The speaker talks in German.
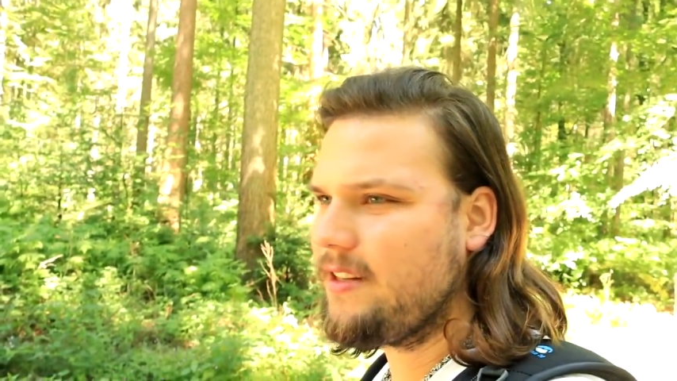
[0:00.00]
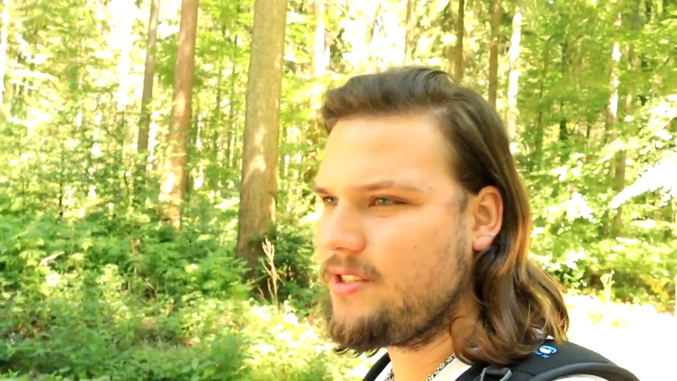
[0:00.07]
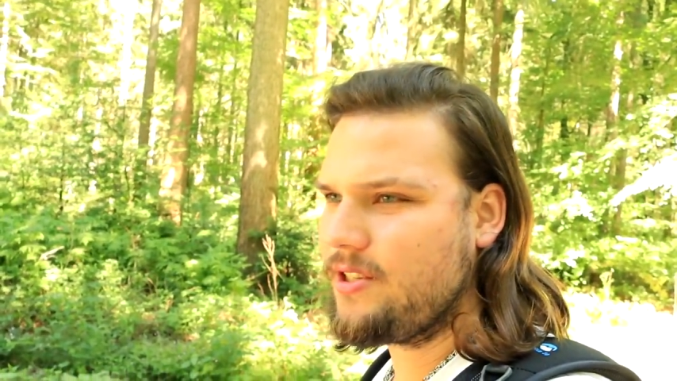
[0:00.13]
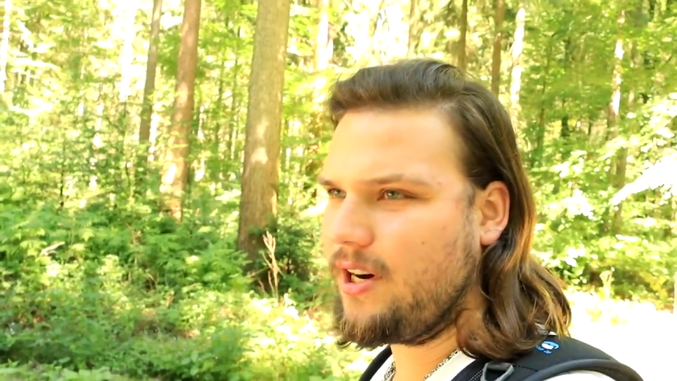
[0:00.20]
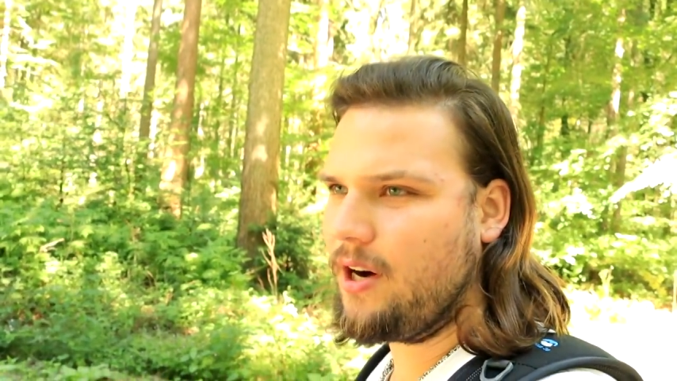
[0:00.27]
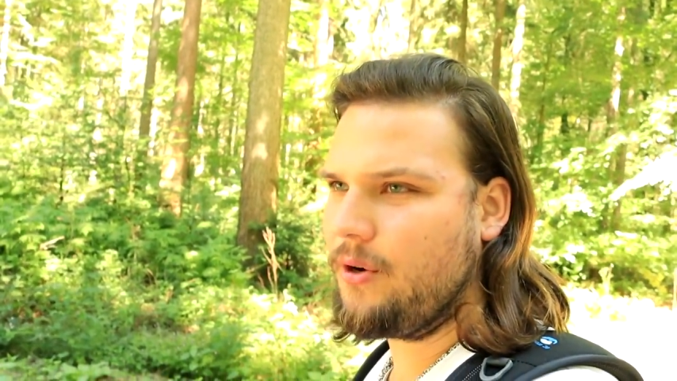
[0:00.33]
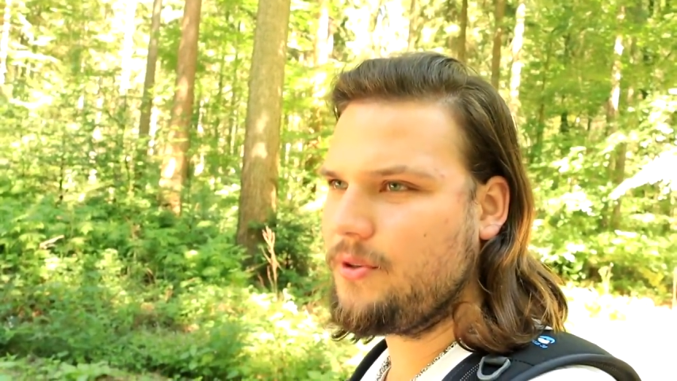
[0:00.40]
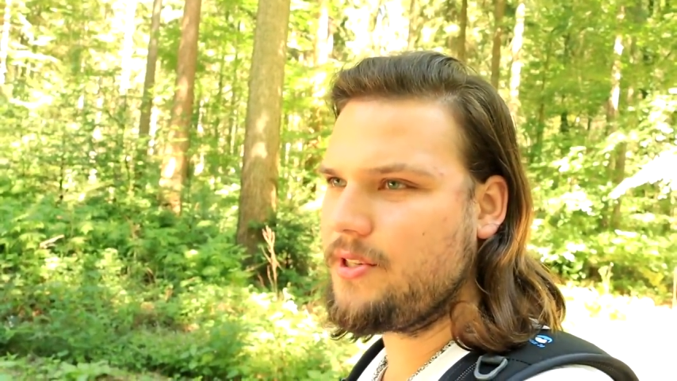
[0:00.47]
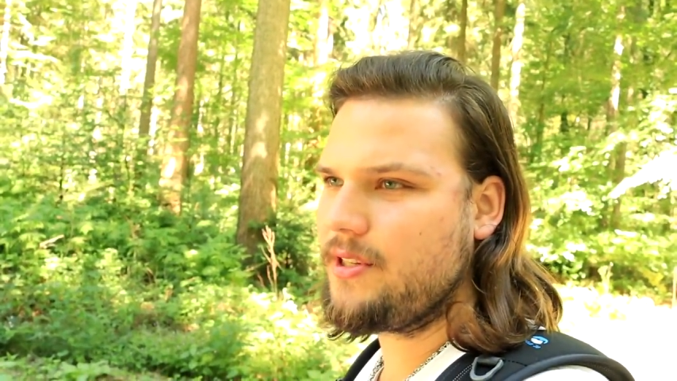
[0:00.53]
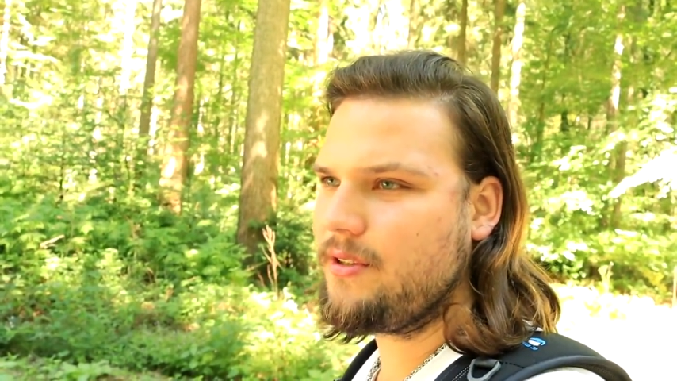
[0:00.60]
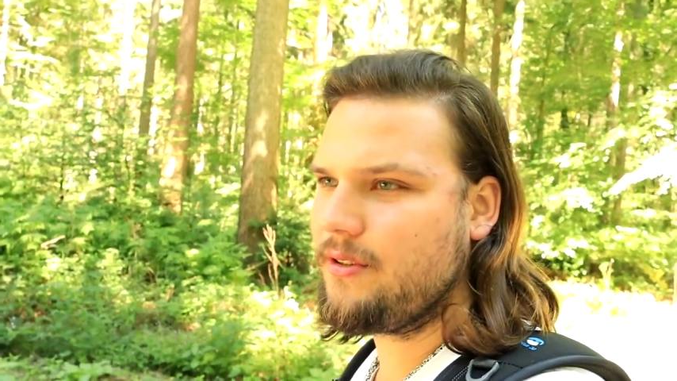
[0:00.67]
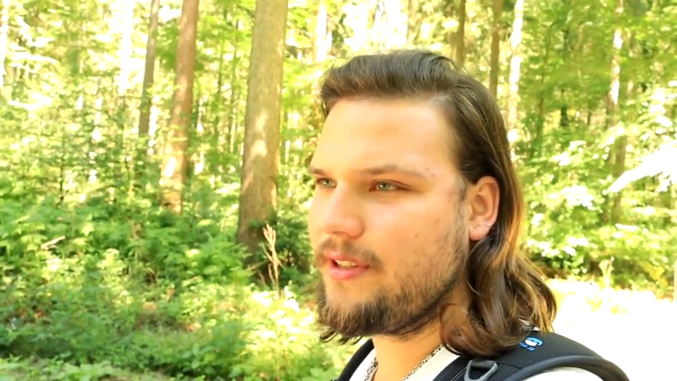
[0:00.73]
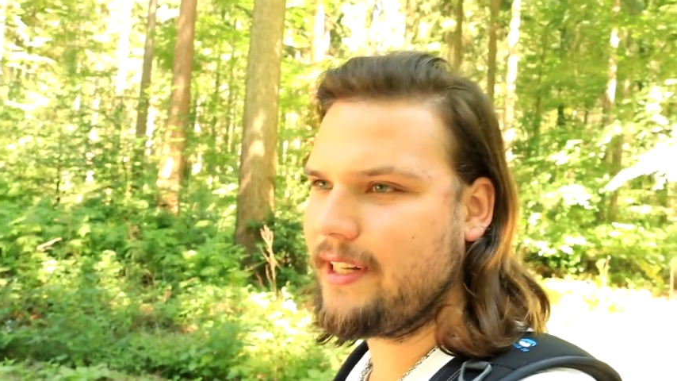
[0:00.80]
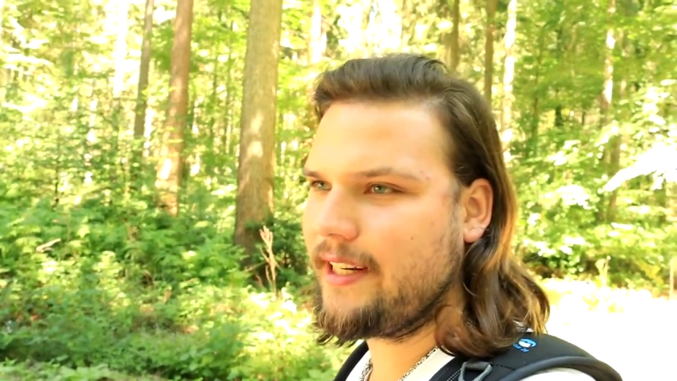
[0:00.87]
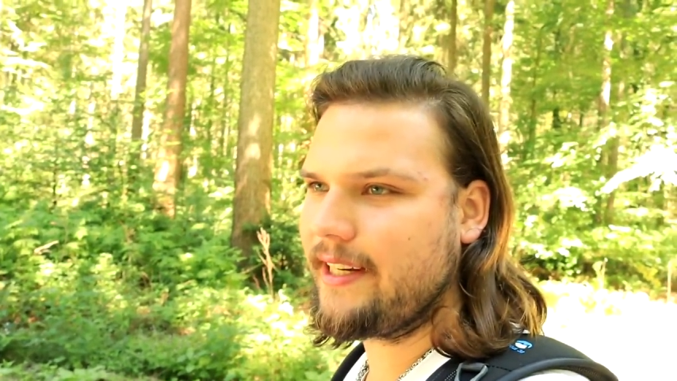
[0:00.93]
zu Hause
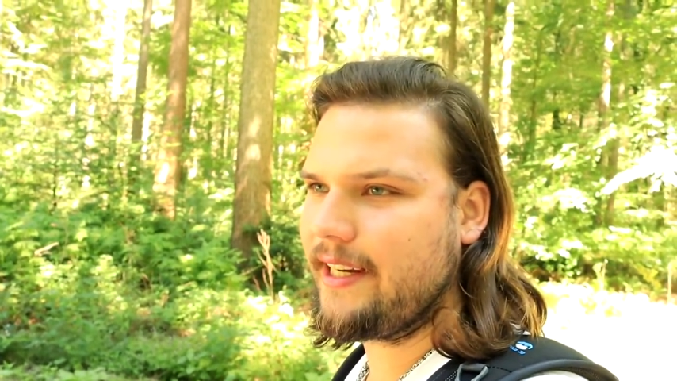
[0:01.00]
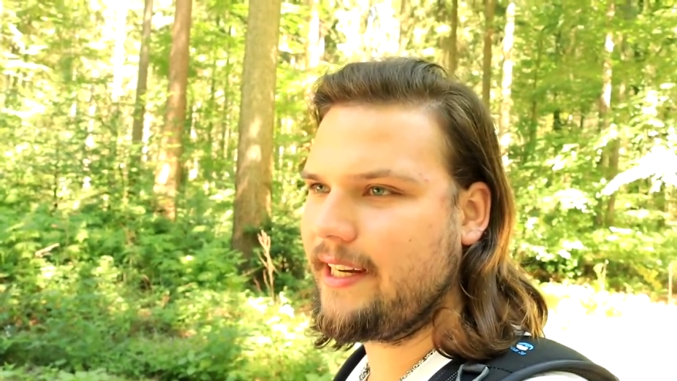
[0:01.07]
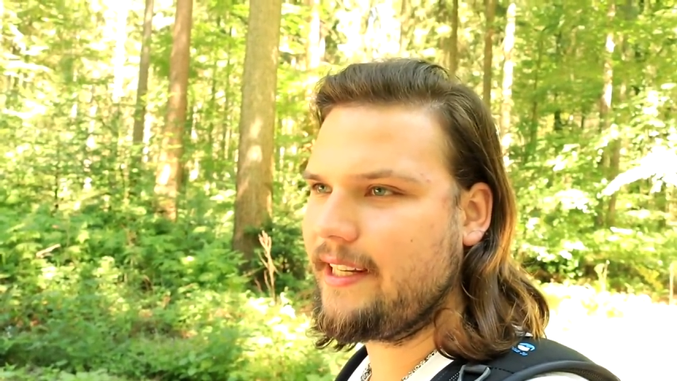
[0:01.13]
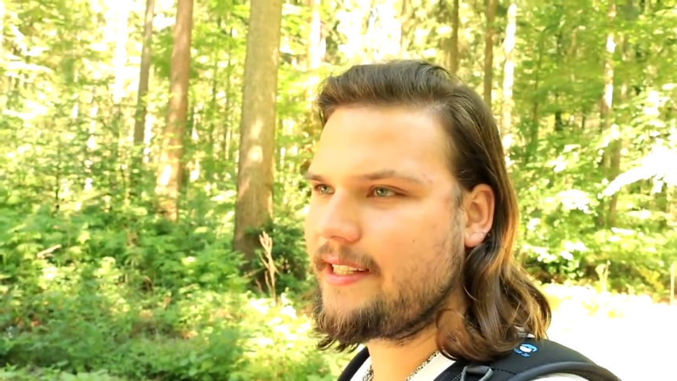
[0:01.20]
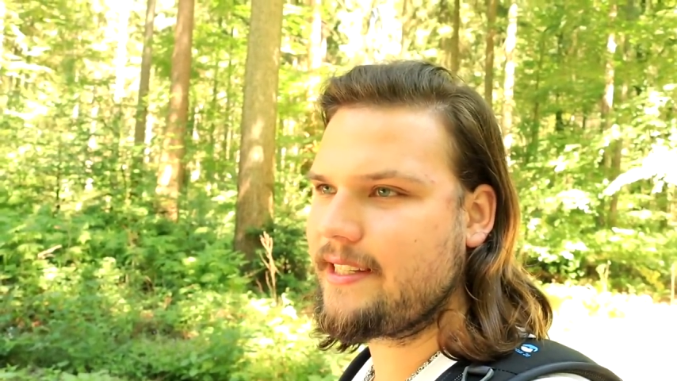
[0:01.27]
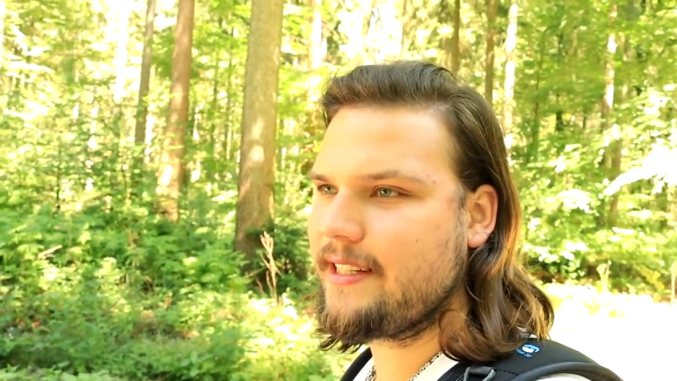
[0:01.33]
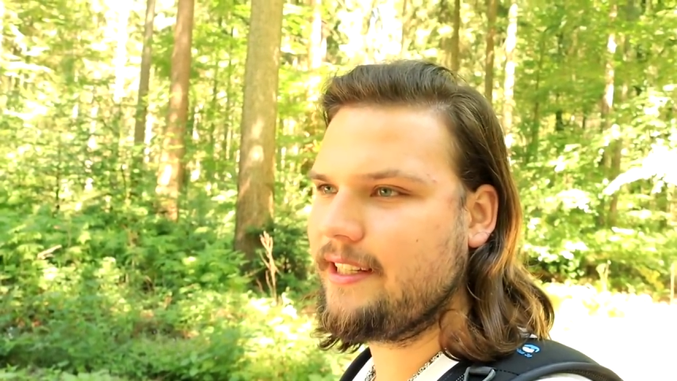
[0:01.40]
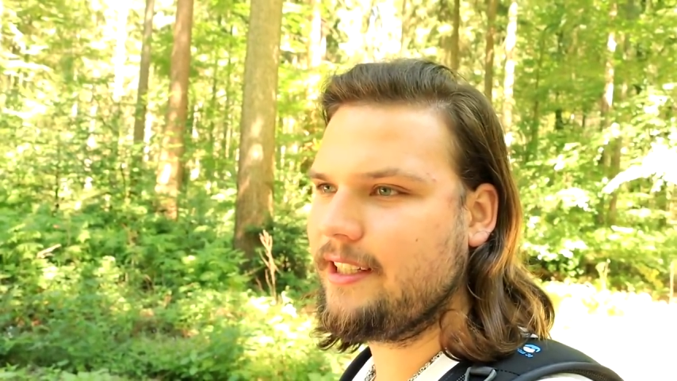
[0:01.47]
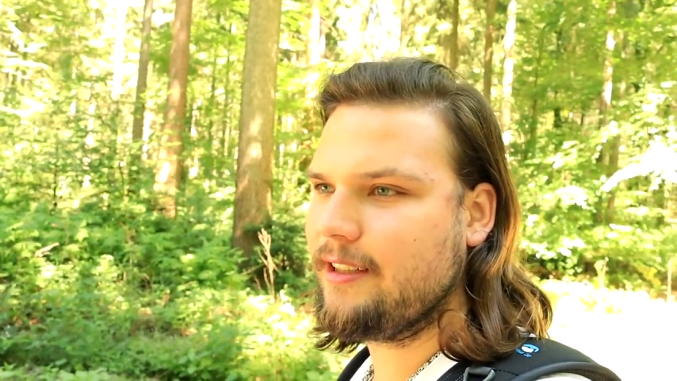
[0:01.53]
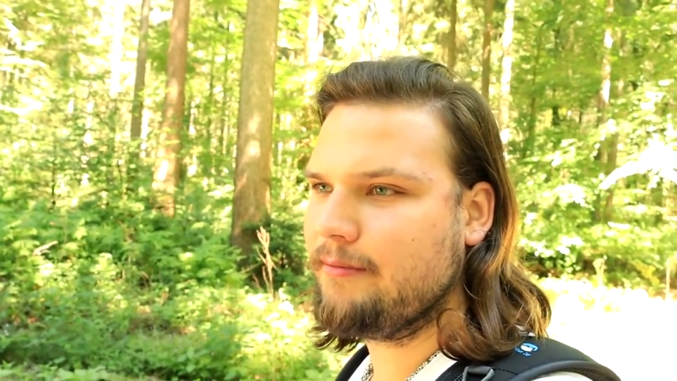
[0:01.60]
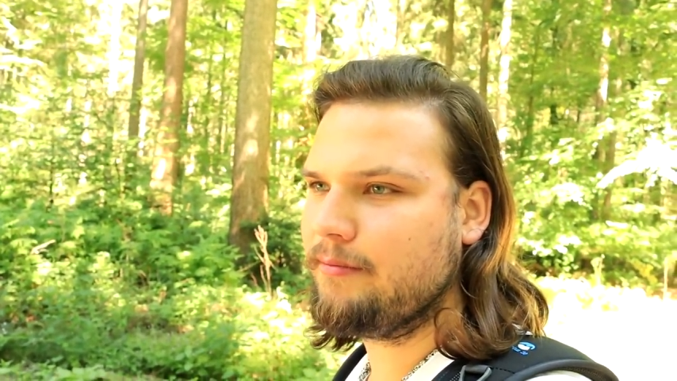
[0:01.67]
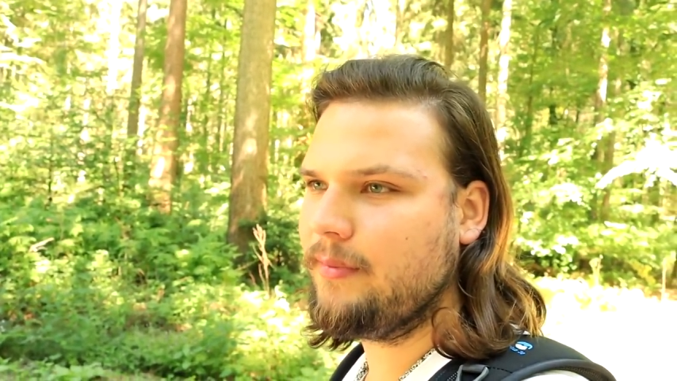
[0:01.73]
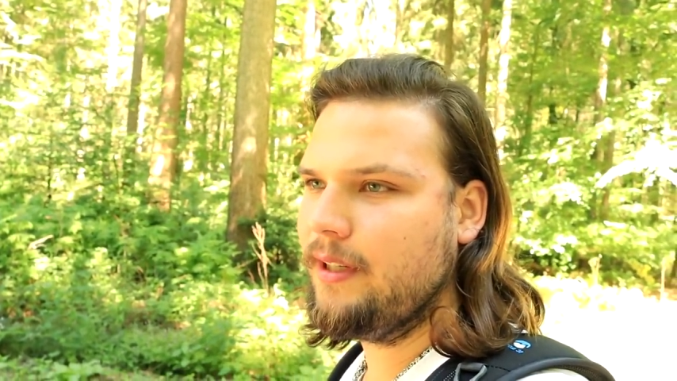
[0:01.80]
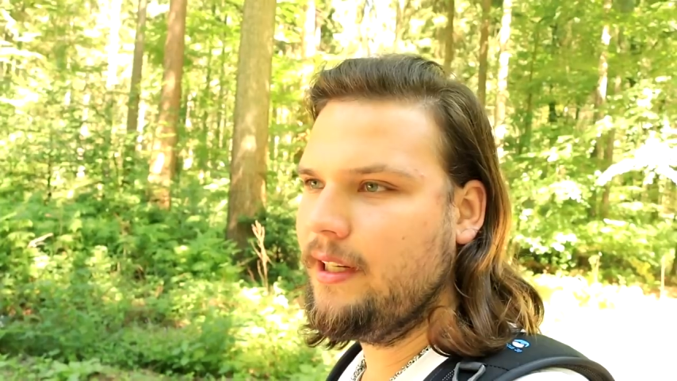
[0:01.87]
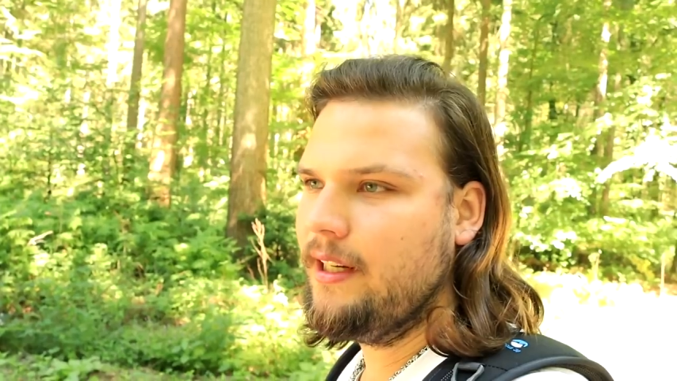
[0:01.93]
und dann geht's
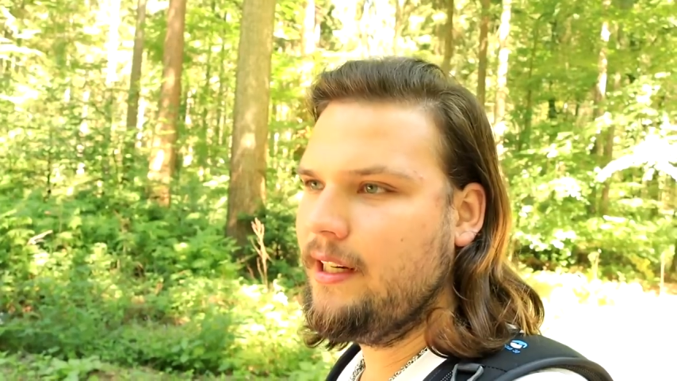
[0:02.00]
ähm,